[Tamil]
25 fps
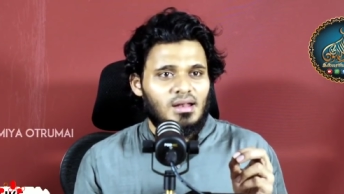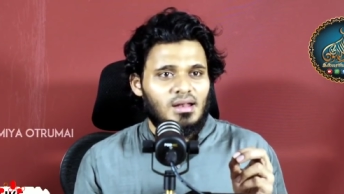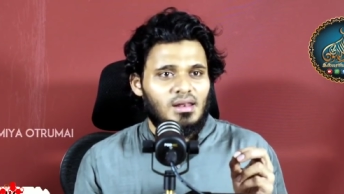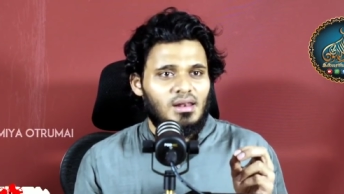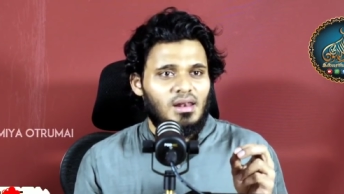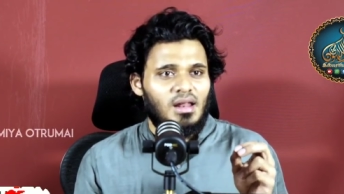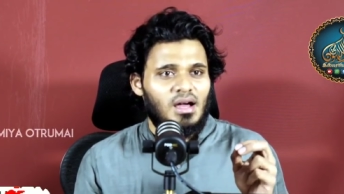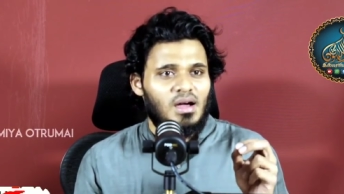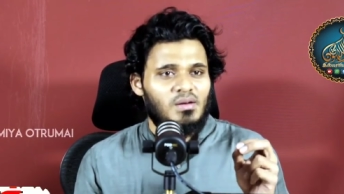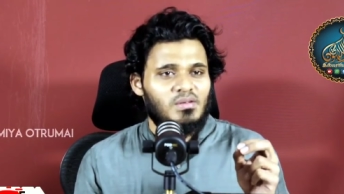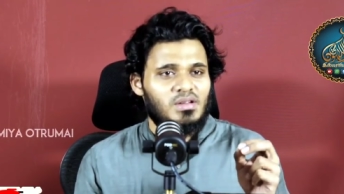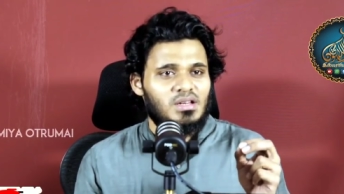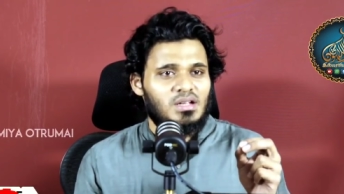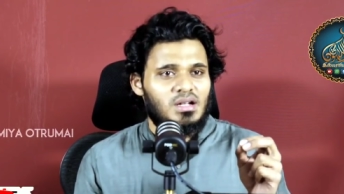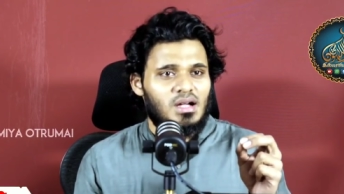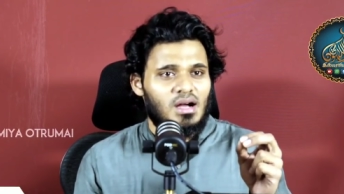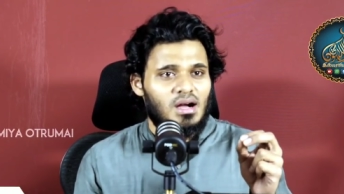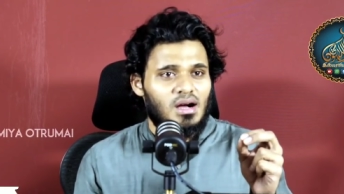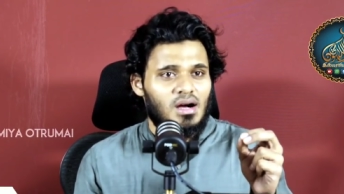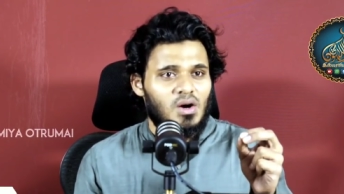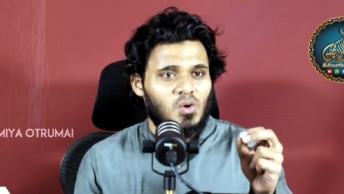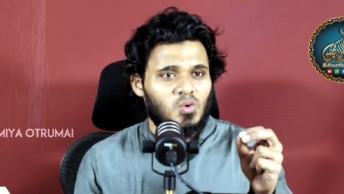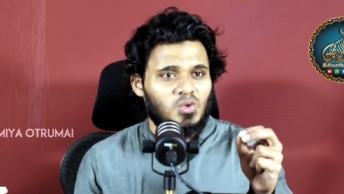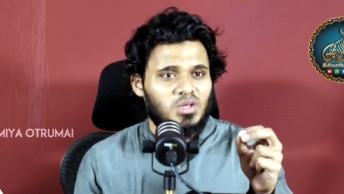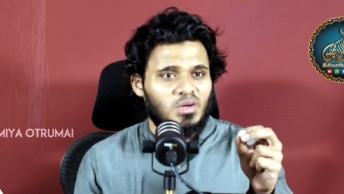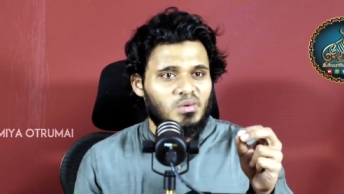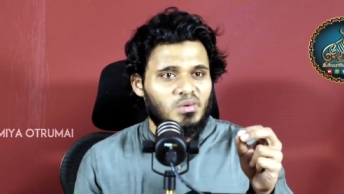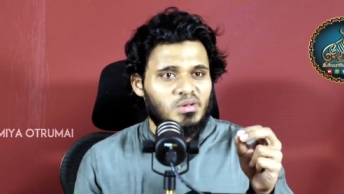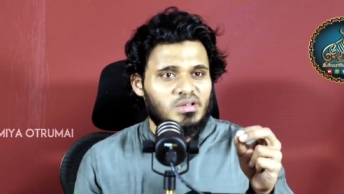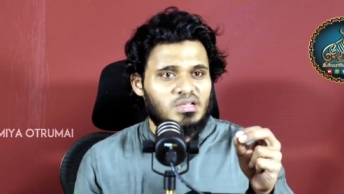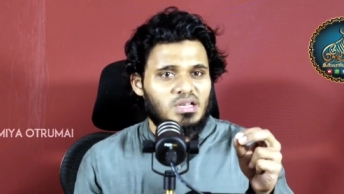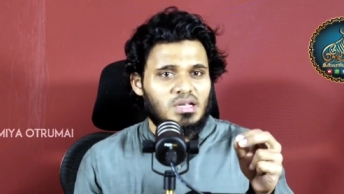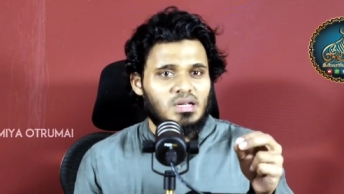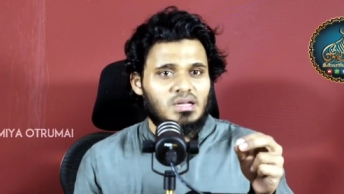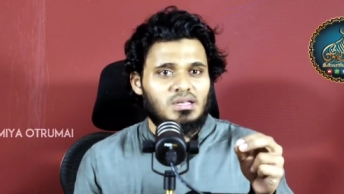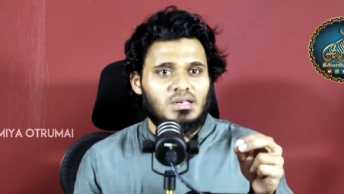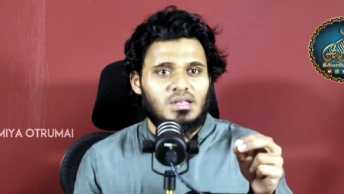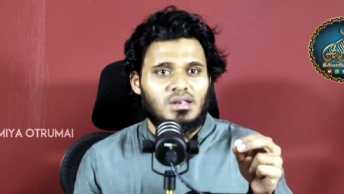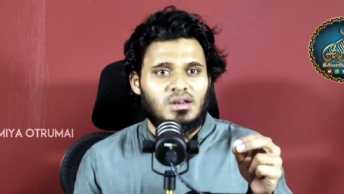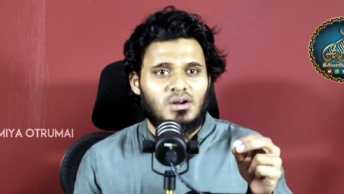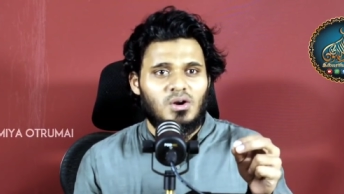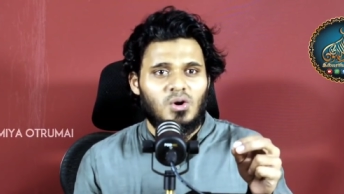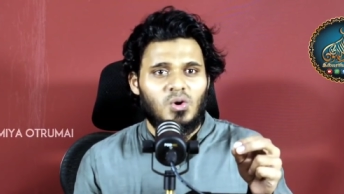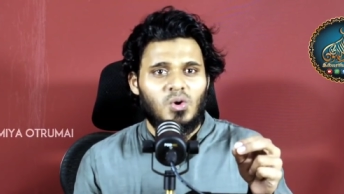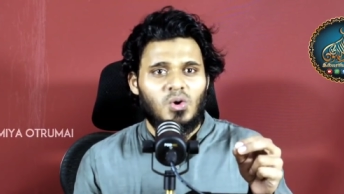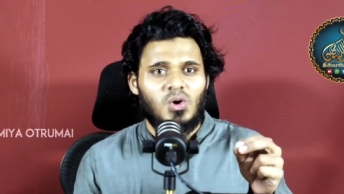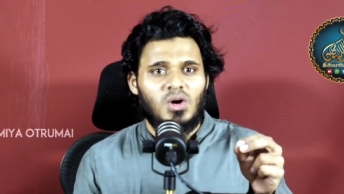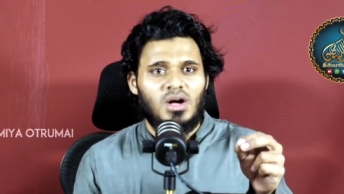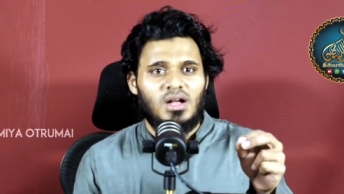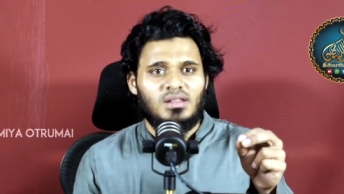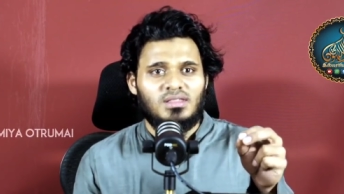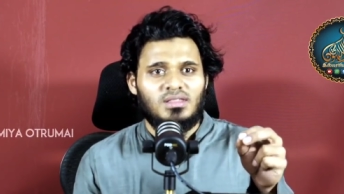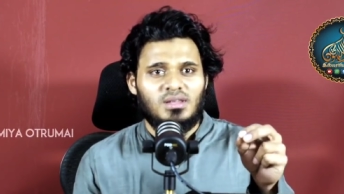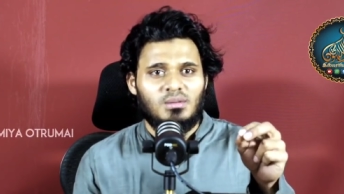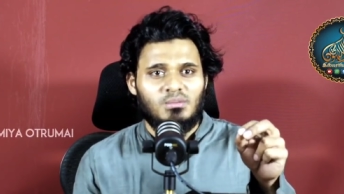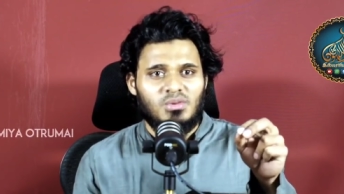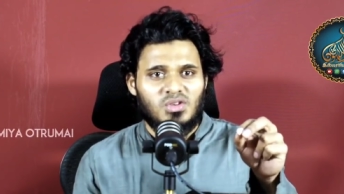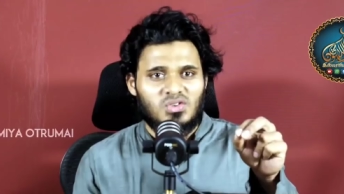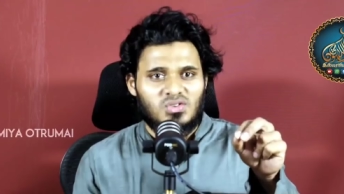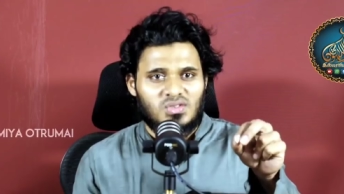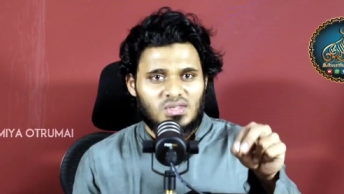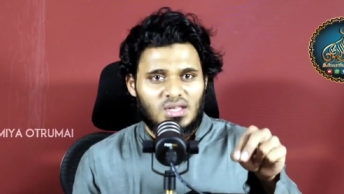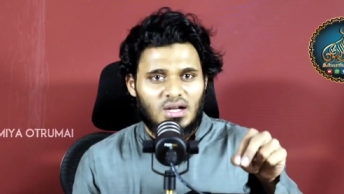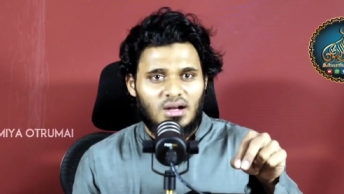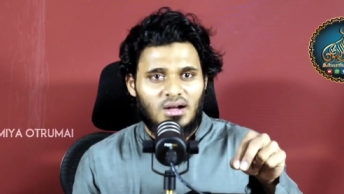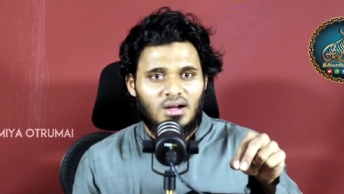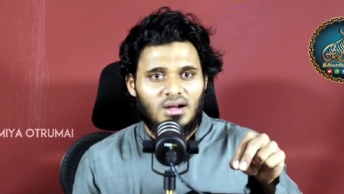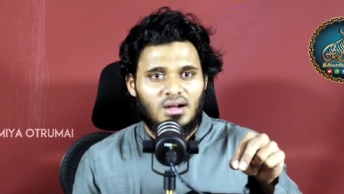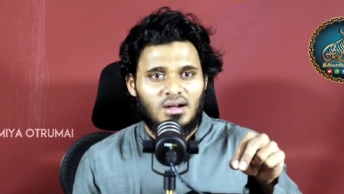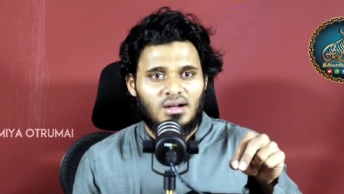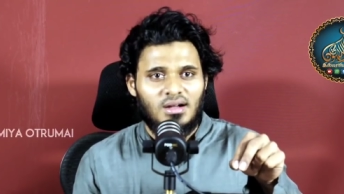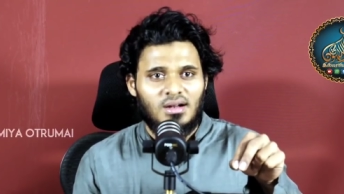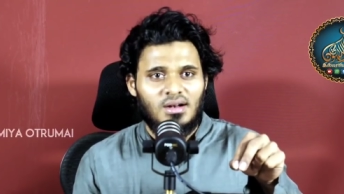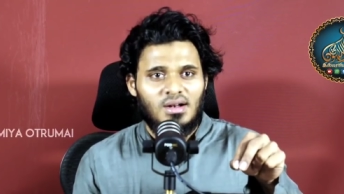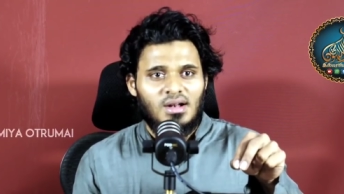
அல்லாவிற்காக உதவி செய்கிறீர்களோ அந்த மிஸ்தஹ்